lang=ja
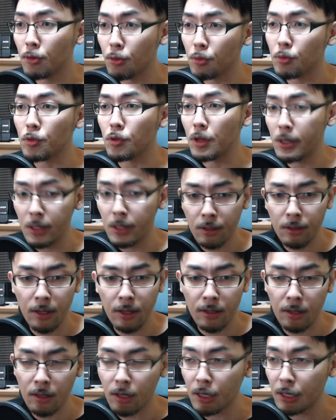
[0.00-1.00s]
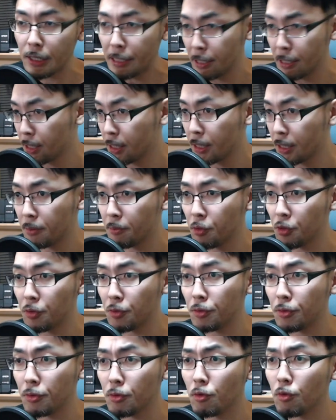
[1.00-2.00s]
ということで、リスナーさんから頂いたも
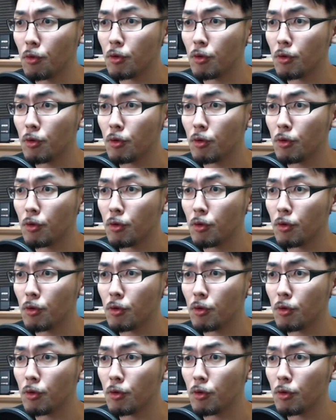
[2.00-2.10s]
のと、